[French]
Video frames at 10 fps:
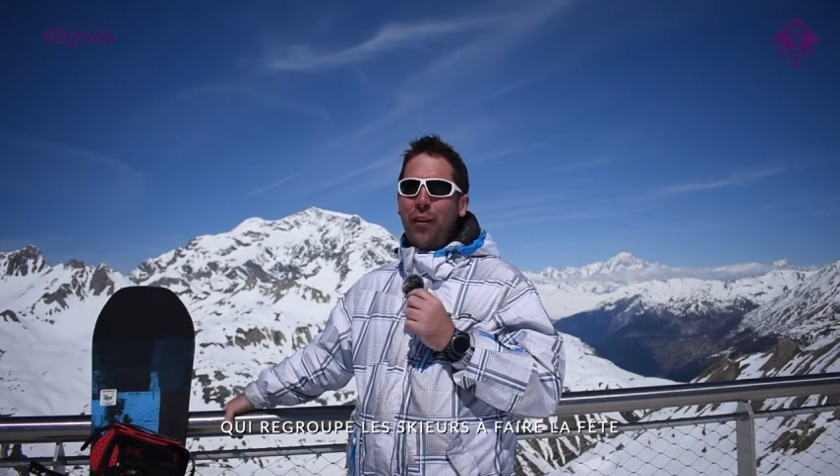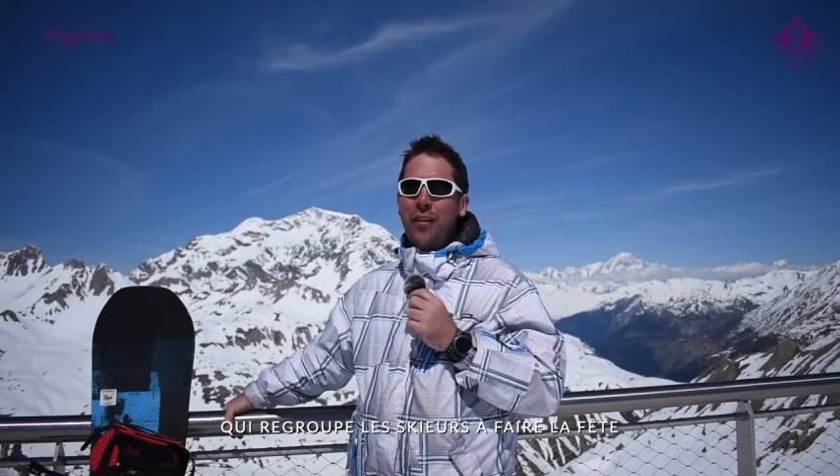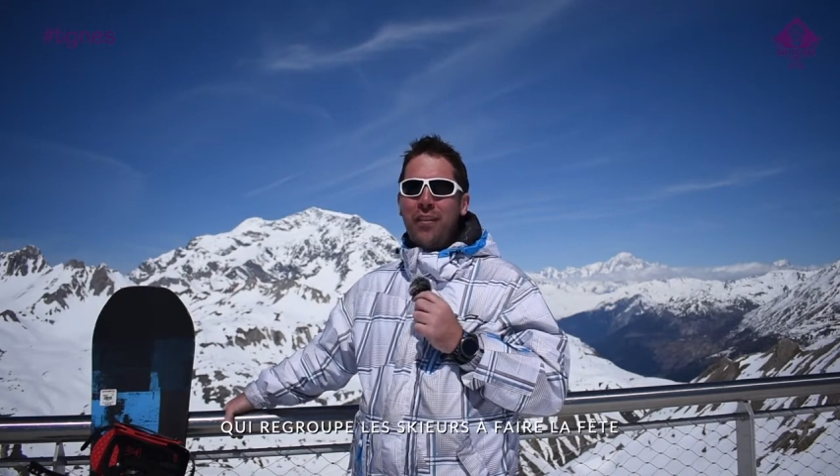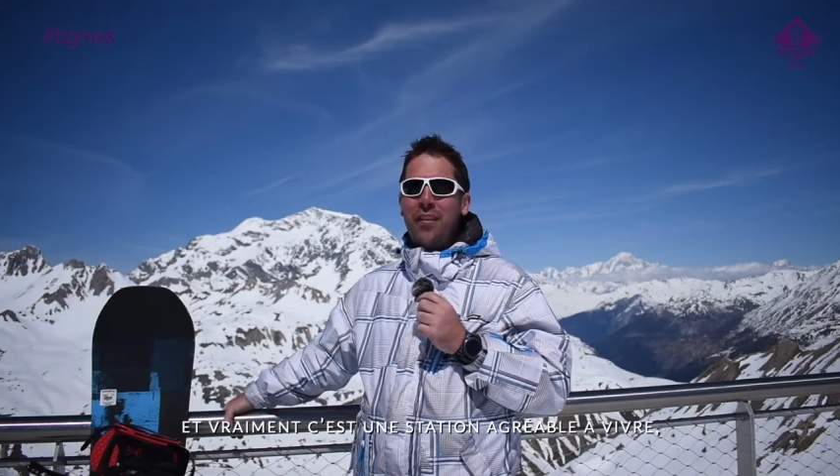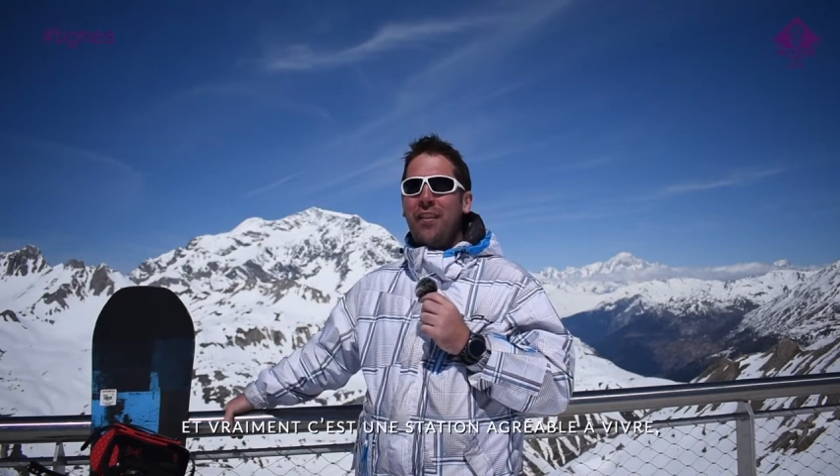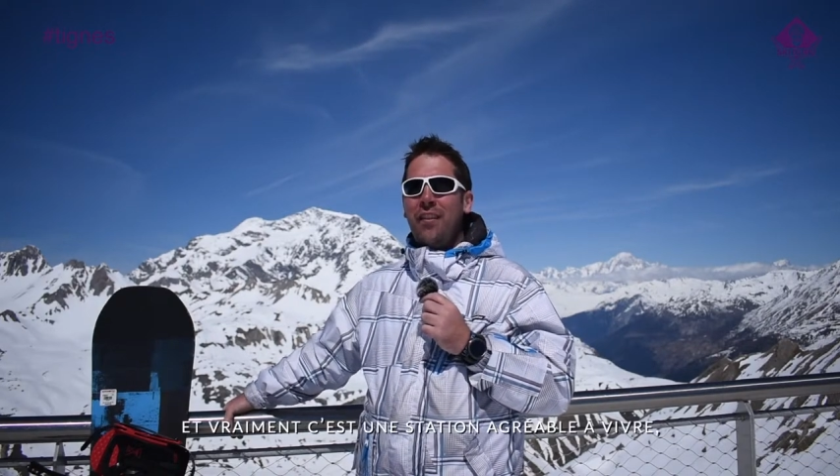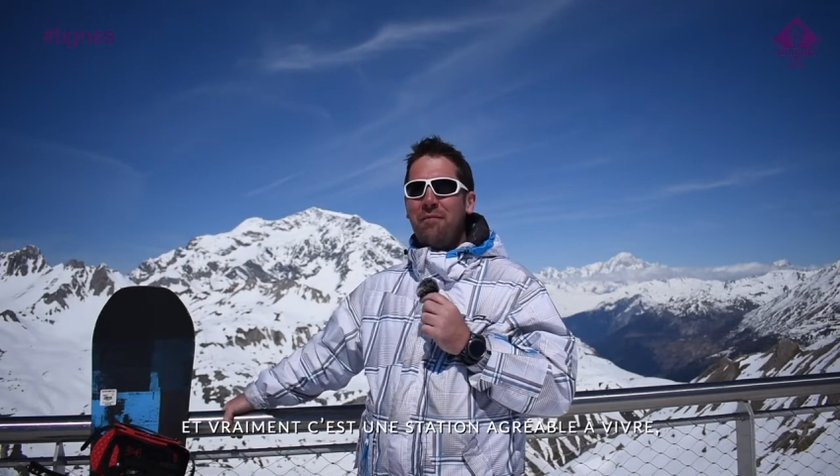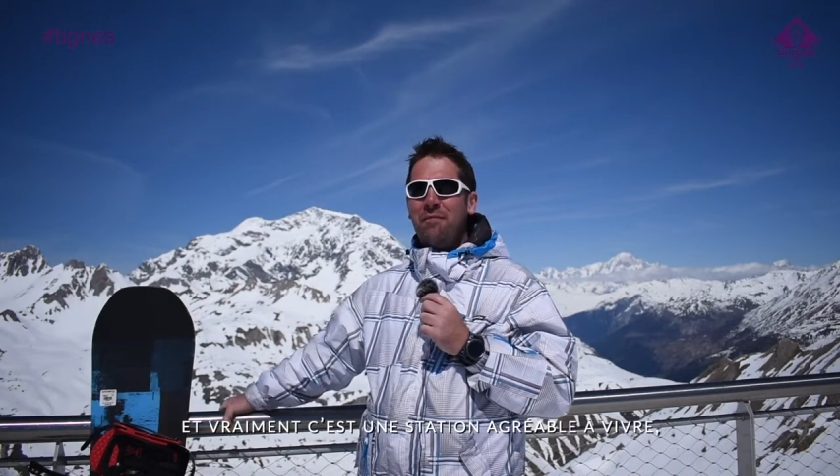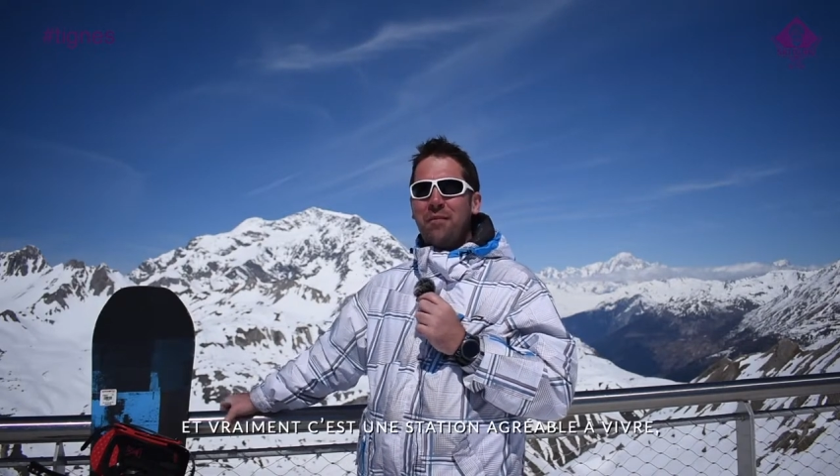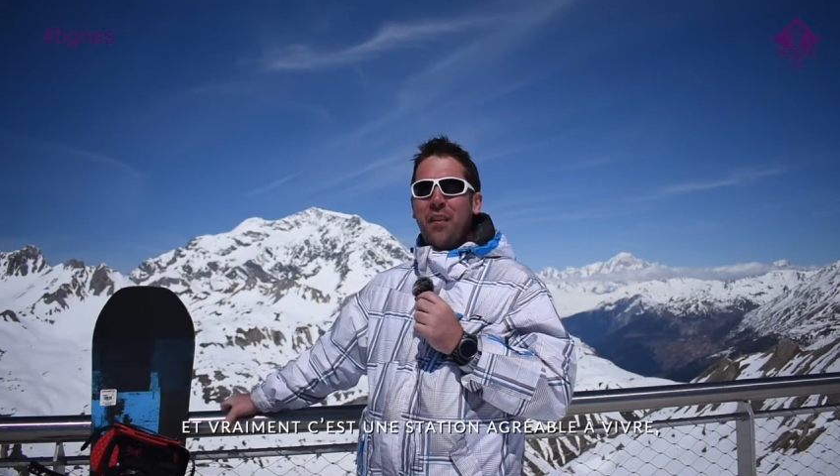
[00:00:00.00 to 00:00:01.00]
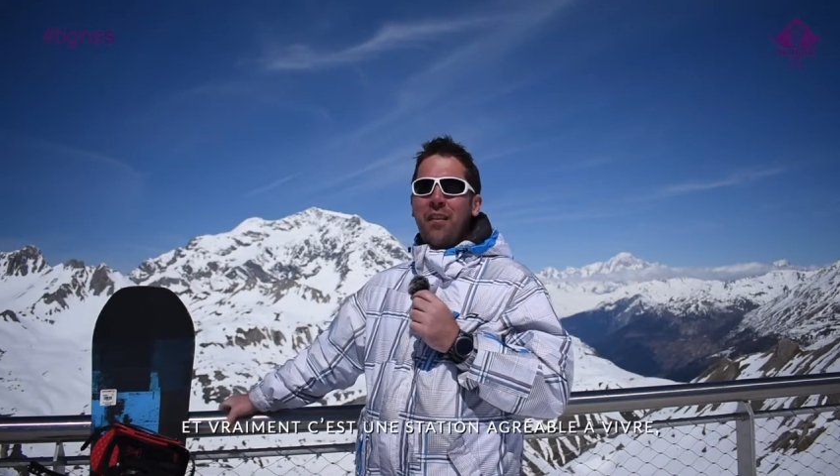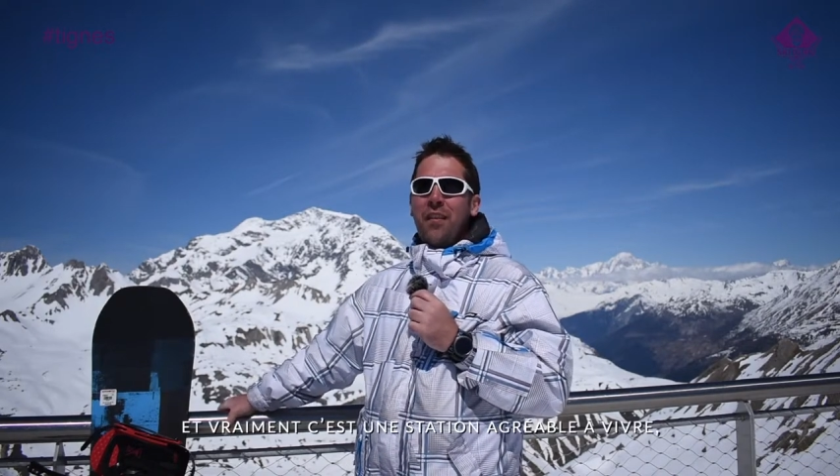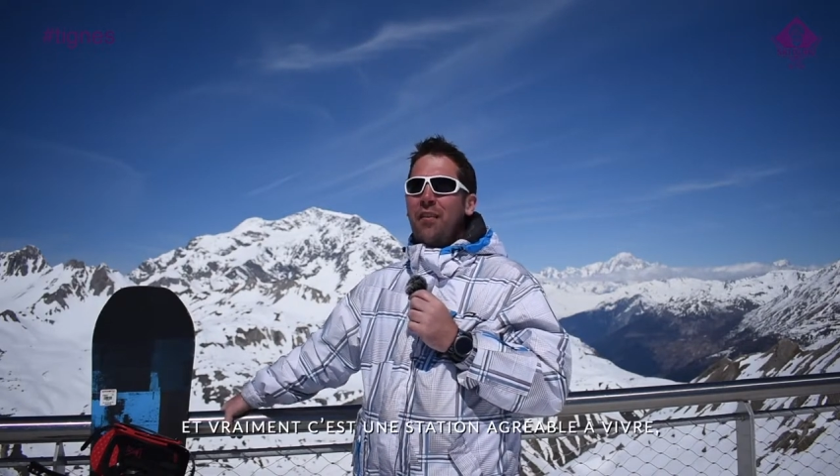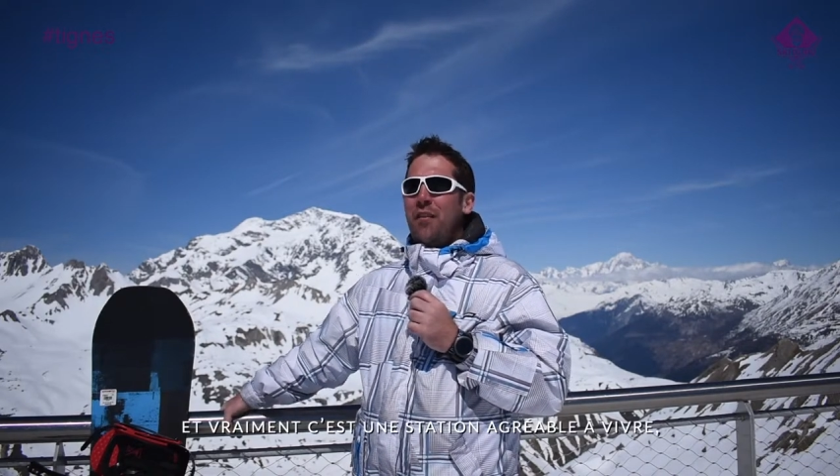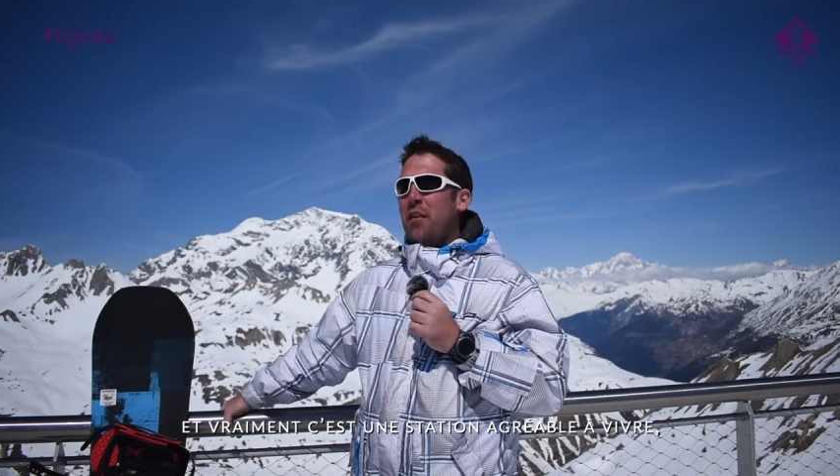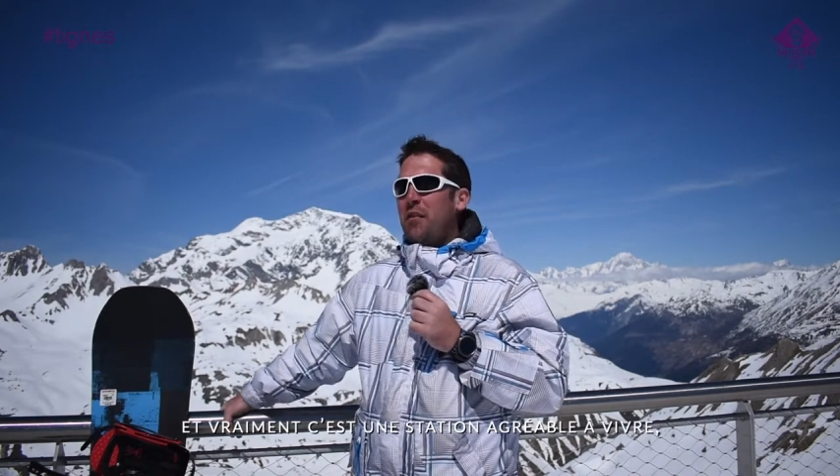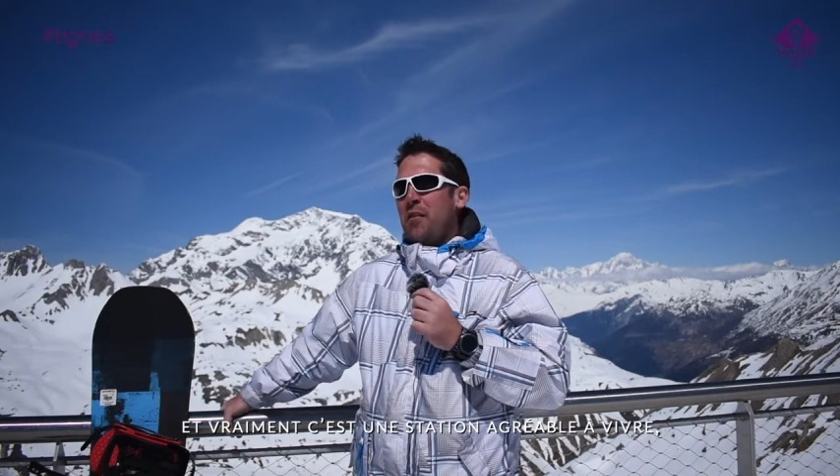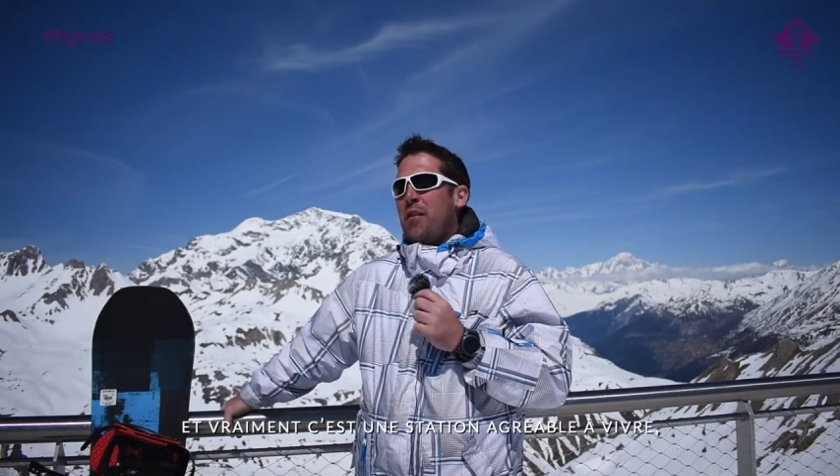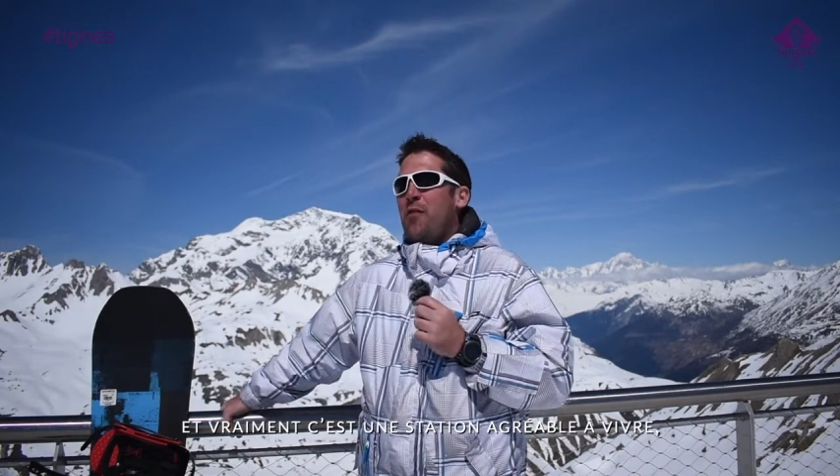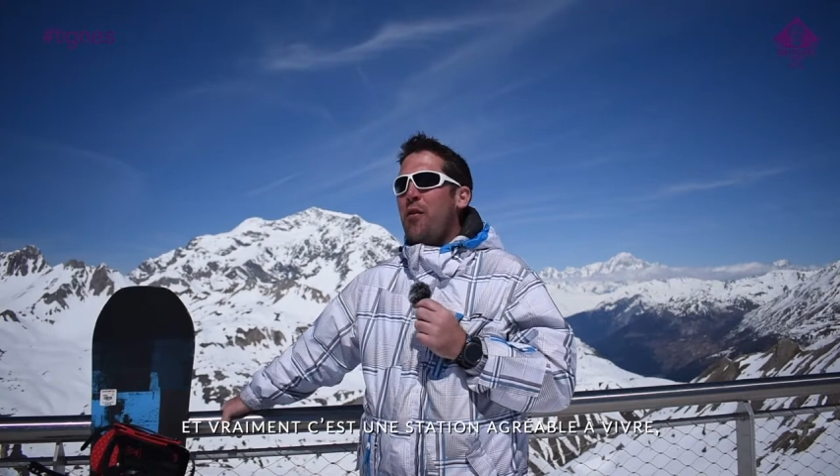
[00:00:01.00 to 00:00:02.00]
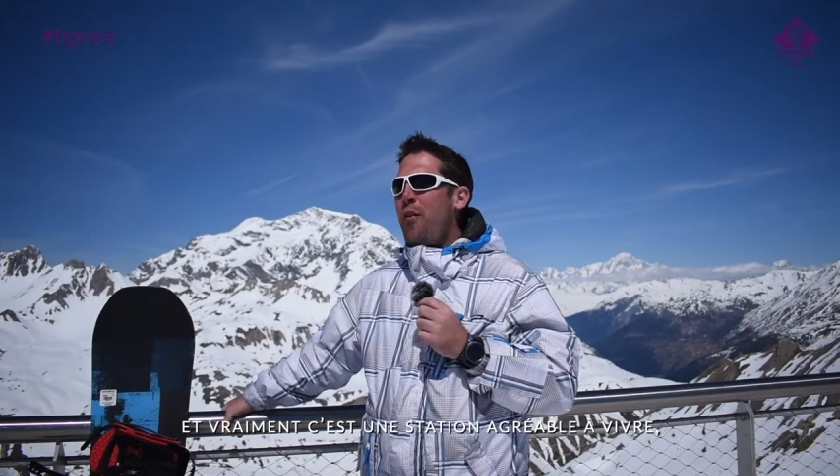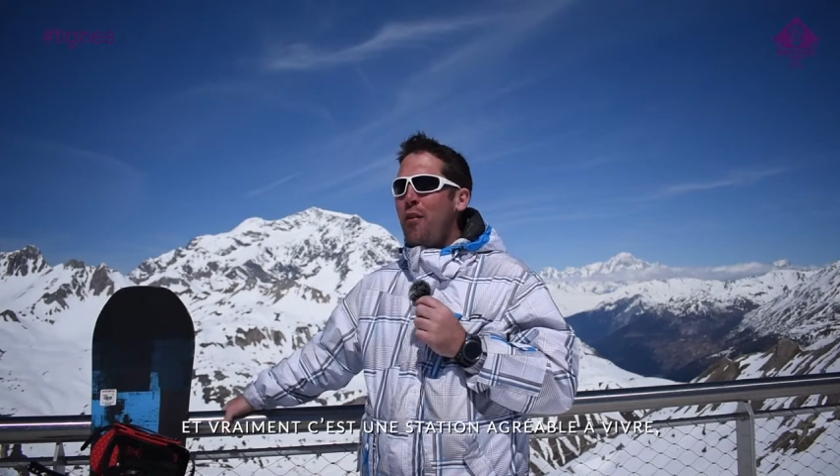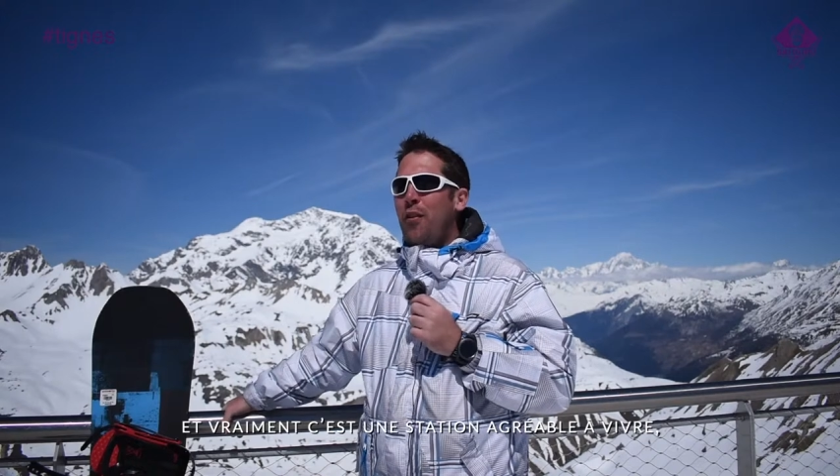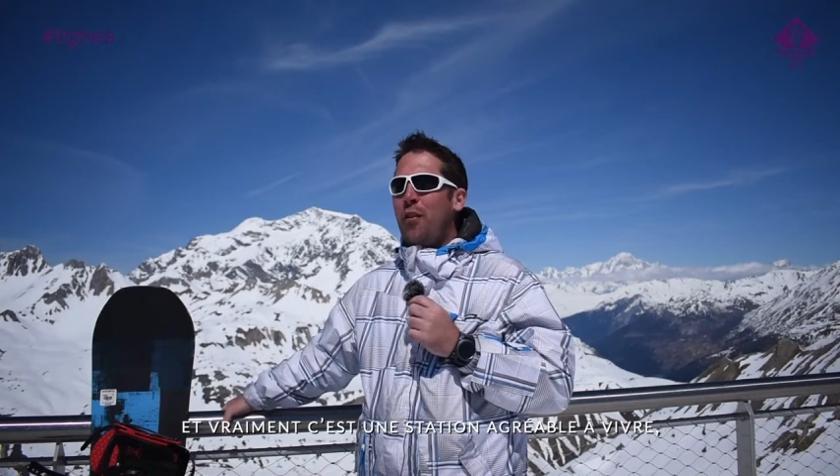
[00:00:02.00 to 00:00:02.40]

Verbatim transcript: fête et, vraiment